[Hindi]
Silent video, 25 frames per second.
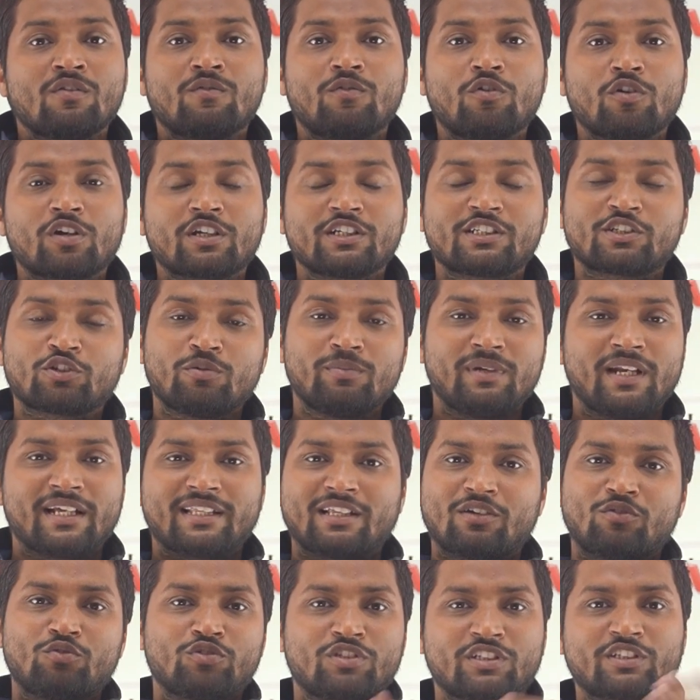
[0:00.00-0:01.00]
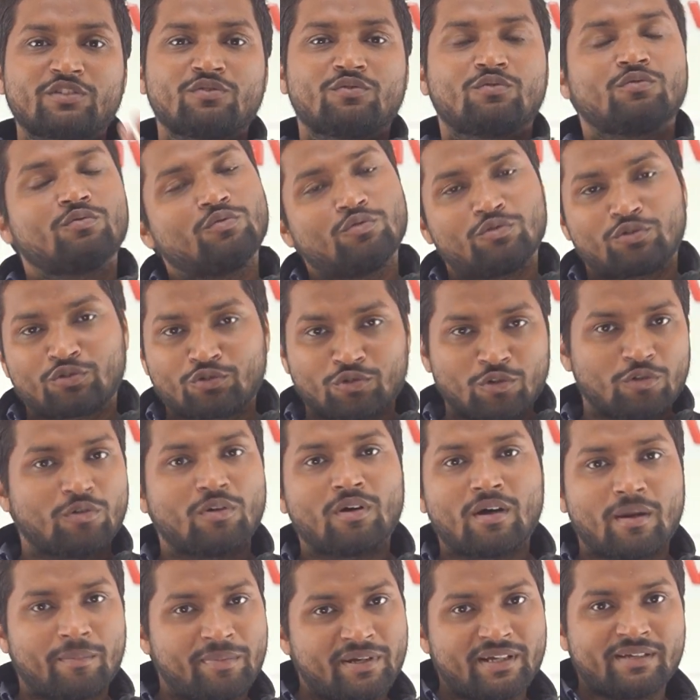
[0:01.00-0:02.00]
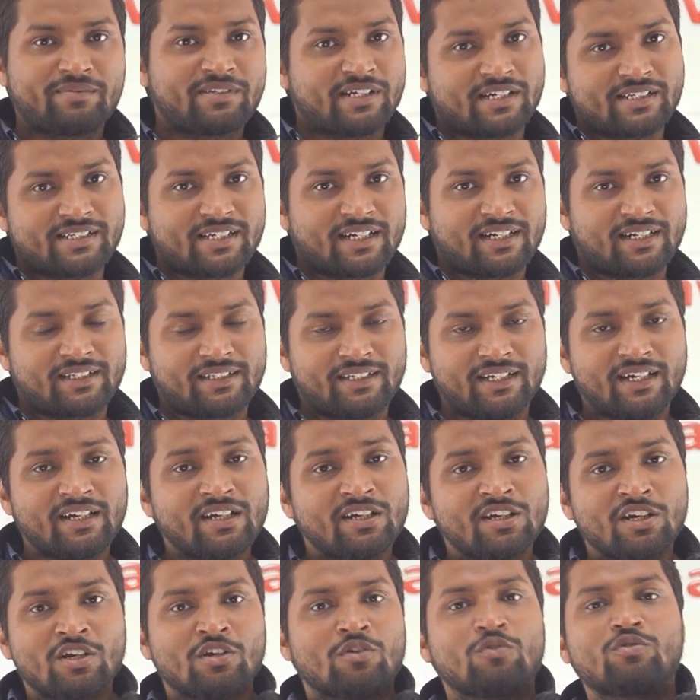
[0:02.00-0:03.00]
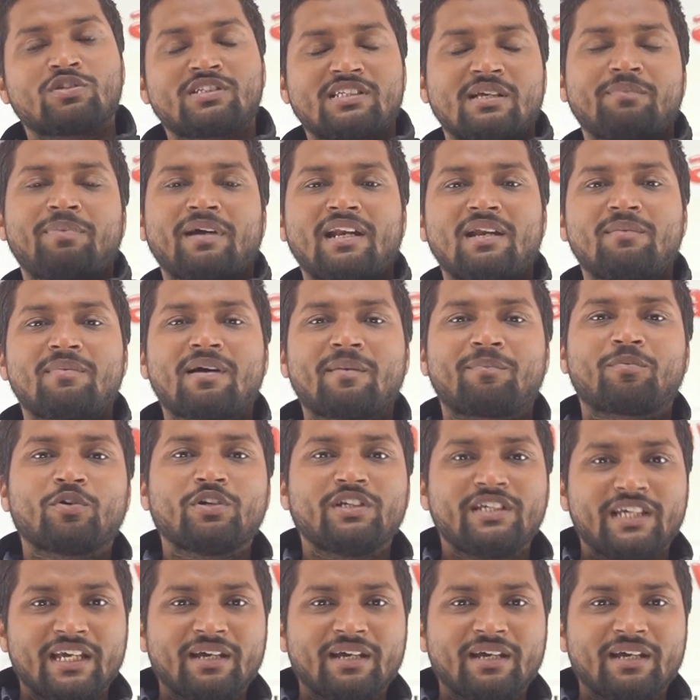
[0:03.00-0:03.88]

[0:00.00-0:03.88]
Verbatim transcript: वो किसको मिला था उस उसको अभी चर्चा करते हैं उससे पहले मैं आपको